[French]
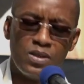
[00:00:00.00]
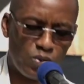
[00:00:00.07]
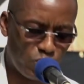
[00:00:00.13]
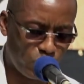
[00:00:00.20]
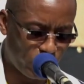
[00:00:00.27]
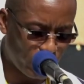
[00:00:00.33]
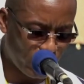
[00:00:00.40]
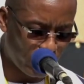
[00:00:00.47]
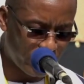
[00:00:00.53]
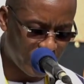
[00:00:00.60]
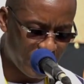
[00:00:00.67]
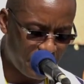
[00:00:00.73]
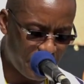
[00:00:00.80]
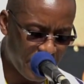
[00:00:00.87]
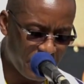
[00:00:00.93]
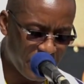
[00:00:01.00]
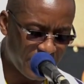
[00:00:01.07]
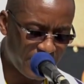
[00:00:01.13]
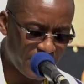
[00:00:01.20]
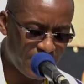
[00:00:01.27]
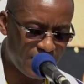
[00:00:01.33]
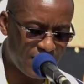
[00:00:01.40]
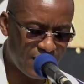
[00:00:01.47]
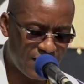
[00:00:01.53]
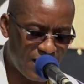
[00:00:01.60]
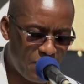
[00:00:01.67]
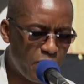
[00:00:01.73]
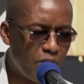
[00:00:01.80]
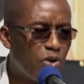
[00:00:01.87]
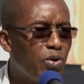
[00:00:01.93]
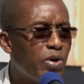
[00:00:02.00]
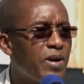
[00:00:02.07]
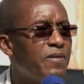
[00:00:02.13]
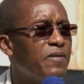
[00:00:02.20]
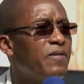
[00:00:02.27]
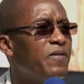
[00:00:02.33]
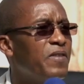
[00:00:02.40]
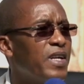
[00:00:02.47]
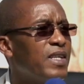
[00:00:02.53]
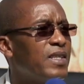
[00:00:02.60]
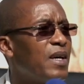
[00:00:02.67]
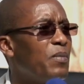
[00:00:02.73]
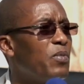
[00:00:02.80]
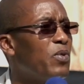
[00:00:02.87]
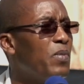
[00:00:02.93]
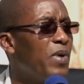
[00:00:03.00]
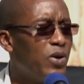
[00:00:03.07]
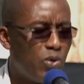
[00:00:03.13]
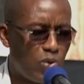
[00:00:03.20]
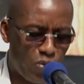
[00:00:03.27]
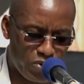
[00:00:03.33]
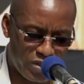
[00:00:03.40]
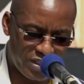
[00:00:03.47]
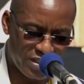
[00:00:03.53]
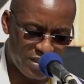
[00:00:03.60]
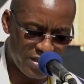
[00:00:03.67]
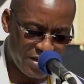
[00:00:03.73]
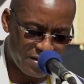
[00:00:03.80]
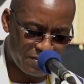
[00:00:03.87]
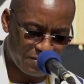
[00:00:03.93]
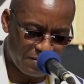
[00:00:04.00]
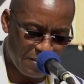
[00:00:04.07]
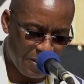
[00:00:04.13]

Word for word: toute chose qui permettrait d'améliorer véritablement le quotidien